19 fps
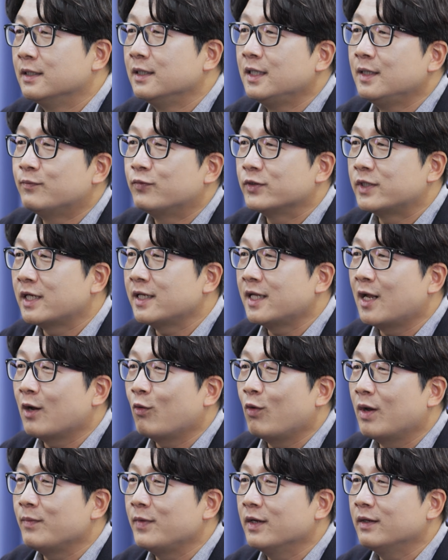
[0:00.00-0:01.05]
흔히
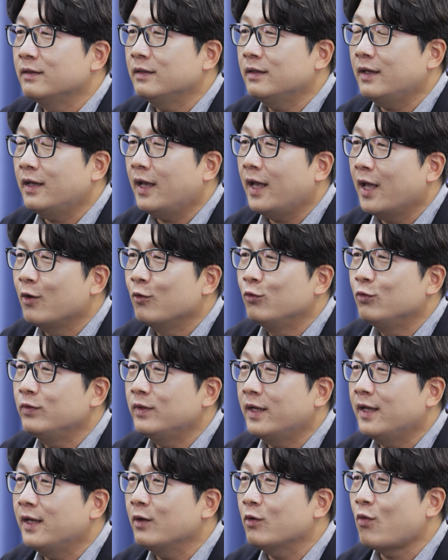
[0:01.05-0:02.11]
부산이라고 하면
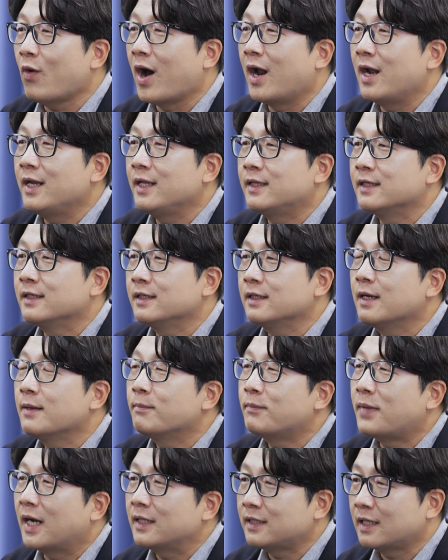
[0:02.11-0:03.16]
해운대, 광안리 등
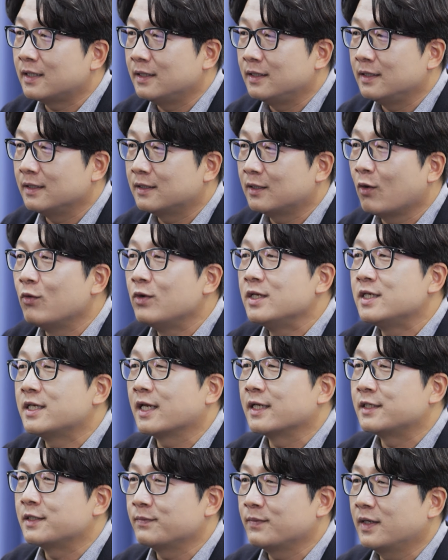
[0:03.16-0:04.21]
바다를
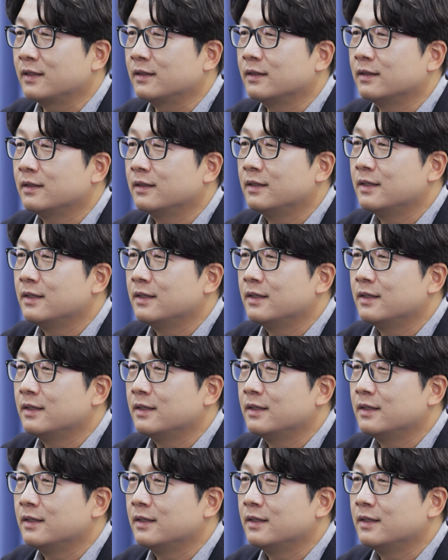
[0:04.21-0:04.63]
떠올리시겠지만